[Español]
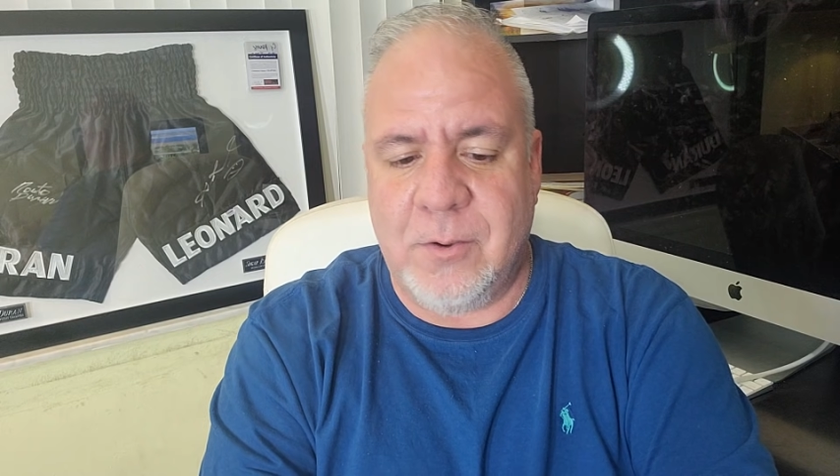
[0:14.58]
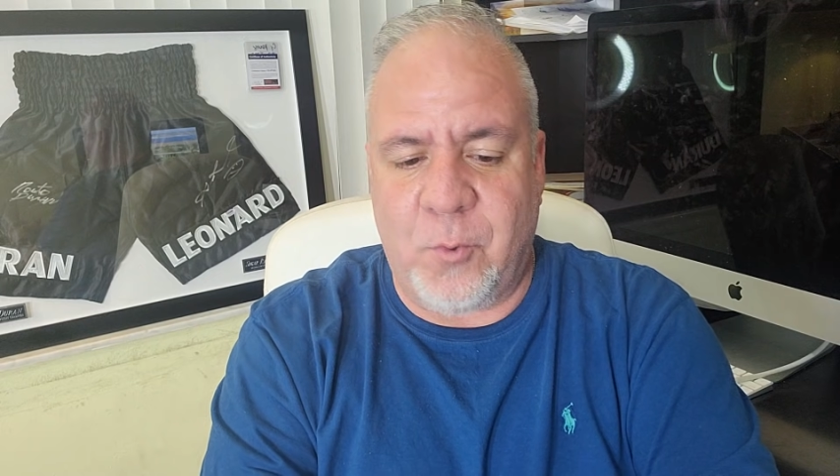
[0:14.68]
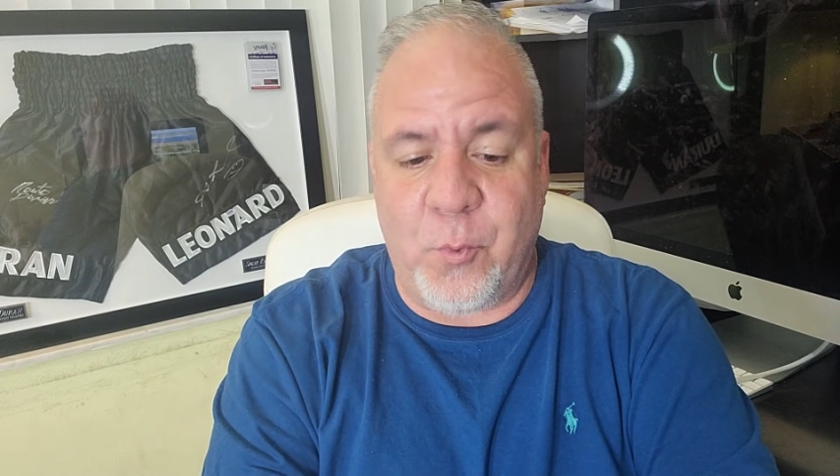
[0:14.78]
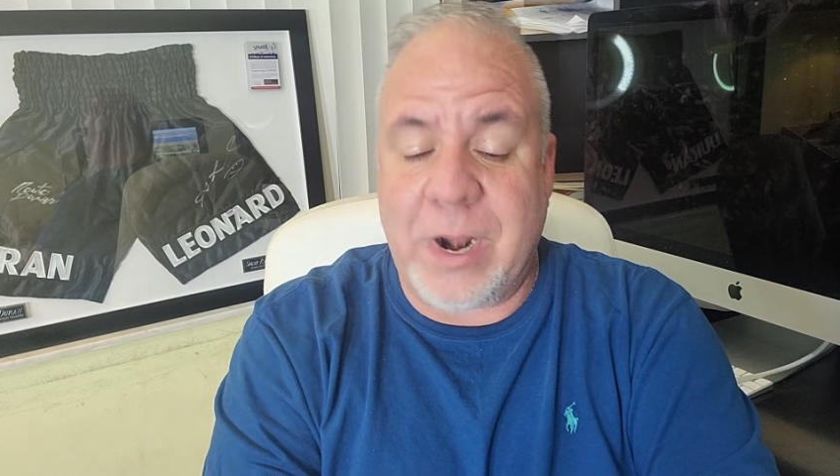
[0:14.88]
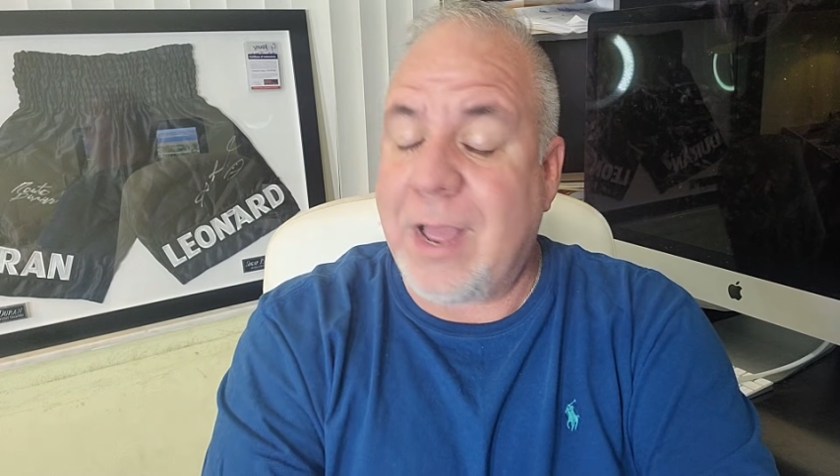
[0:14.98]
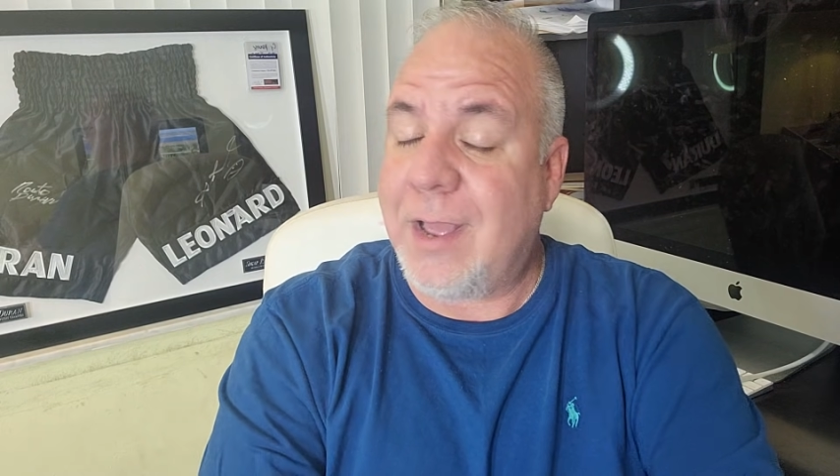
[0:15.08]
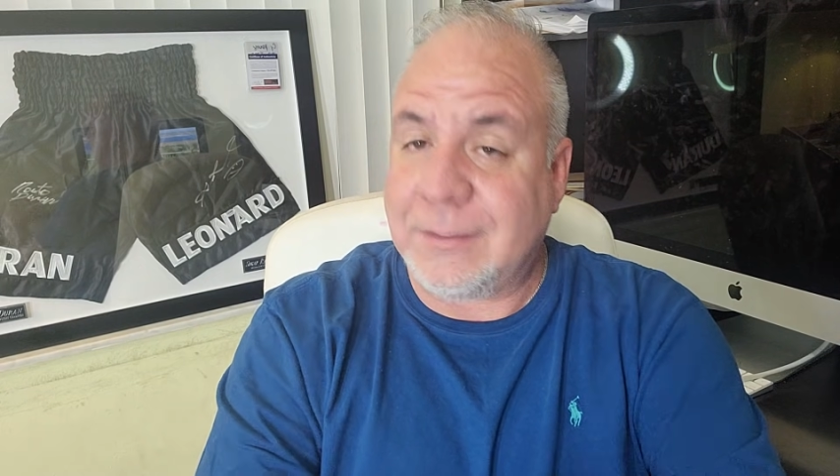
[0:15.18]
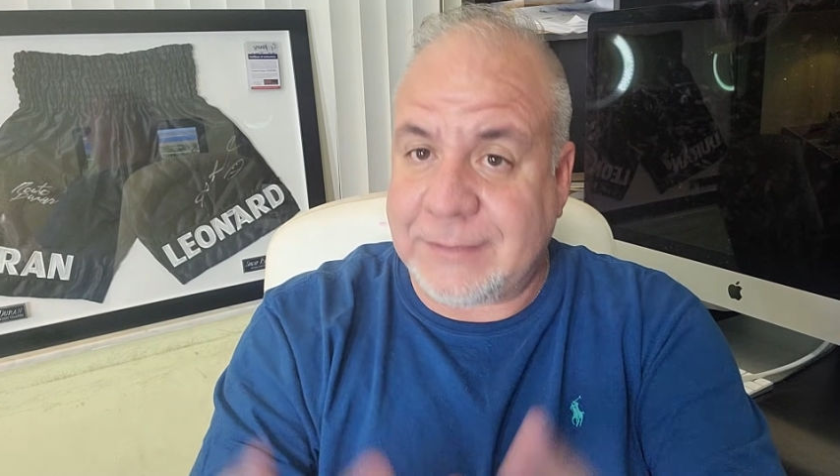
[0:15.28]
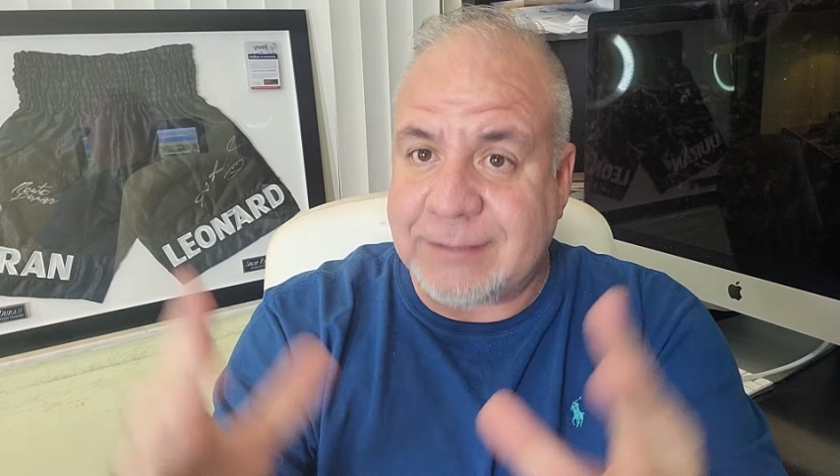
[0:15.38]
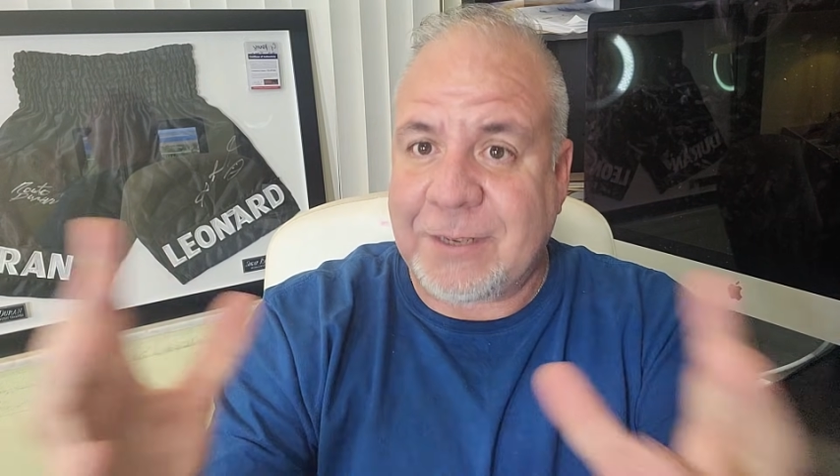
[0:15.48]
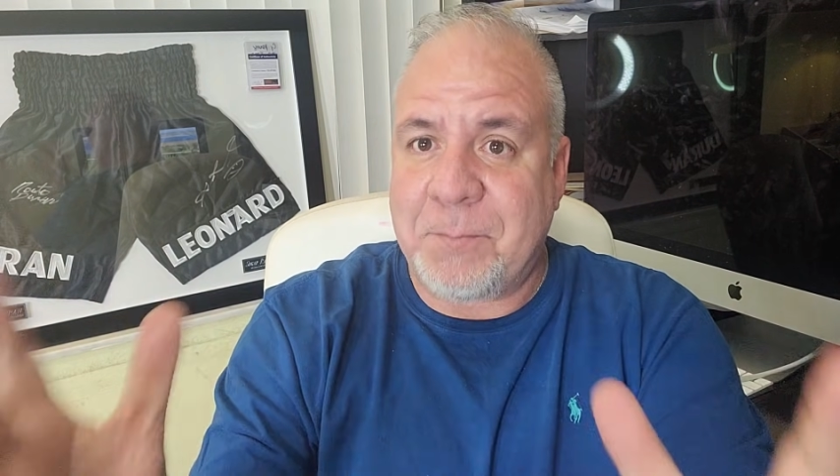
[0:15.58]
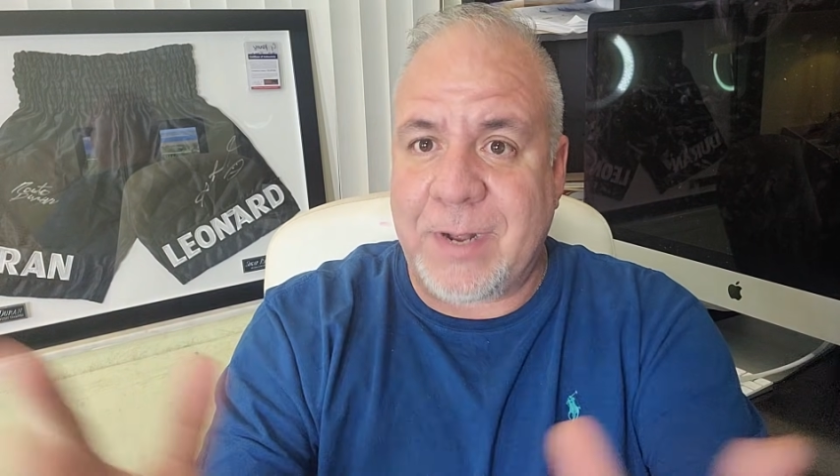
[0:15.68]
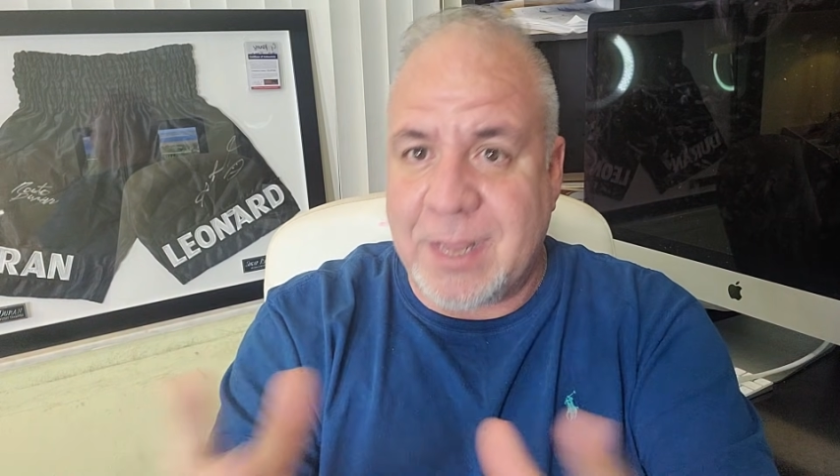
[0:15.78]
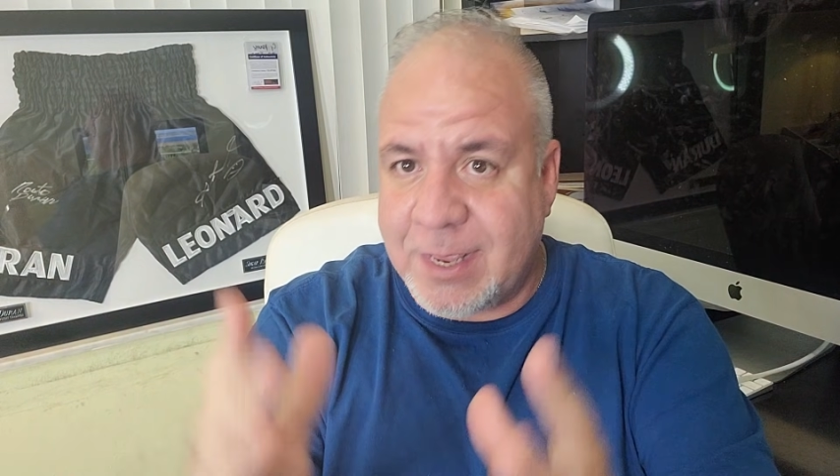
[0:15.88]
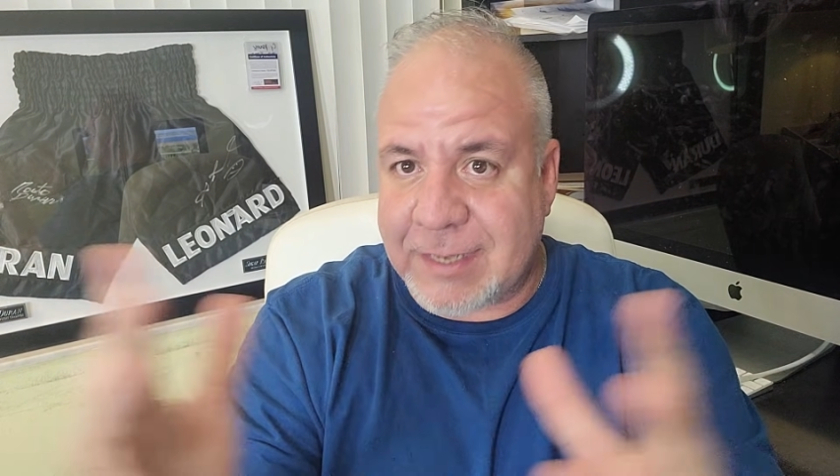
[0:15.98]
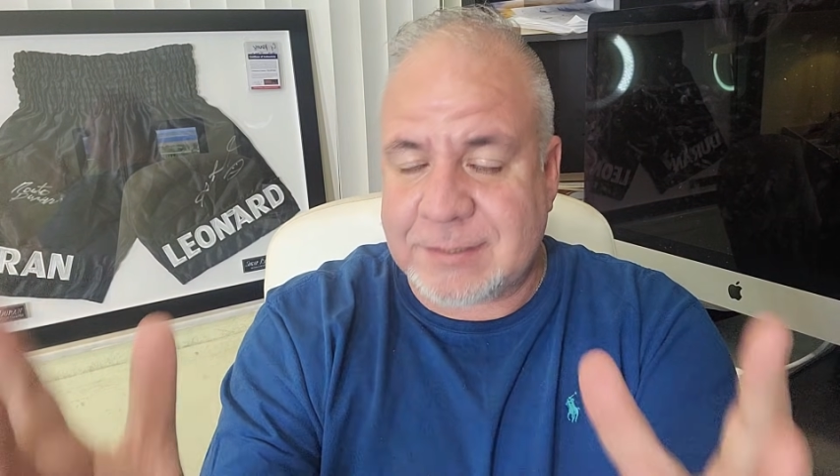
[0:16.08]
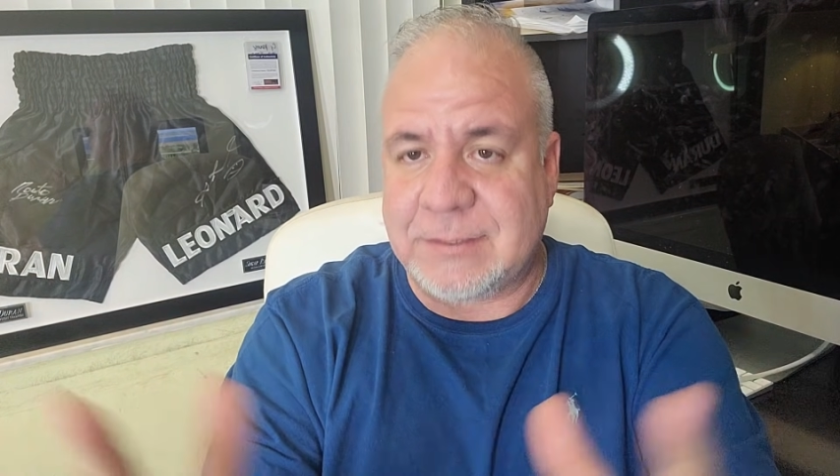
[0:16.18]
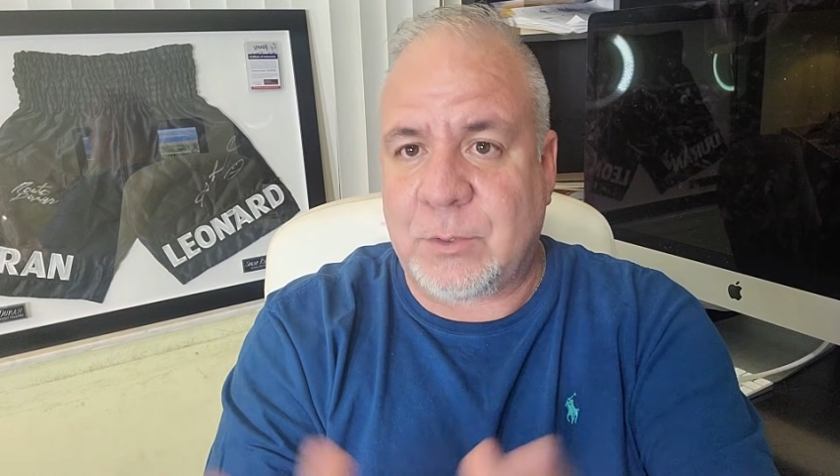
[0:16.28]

Una de estas peleas